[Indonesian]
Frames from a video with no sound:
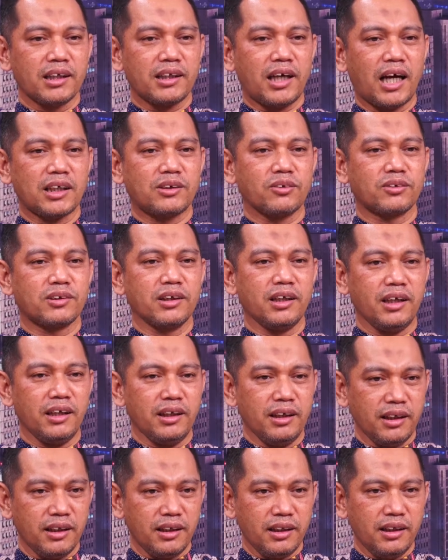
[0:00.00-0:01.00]
kasus
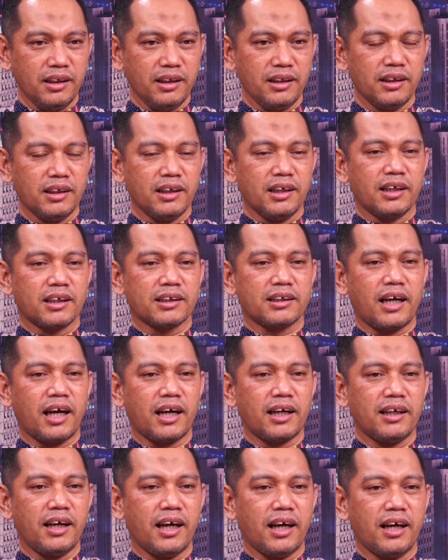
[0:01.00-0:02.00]
ini
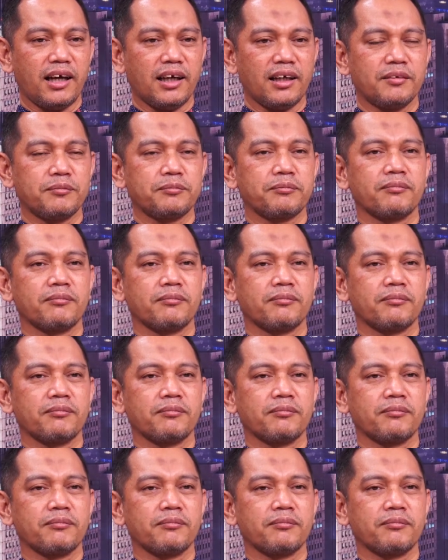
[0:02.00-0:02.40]
karena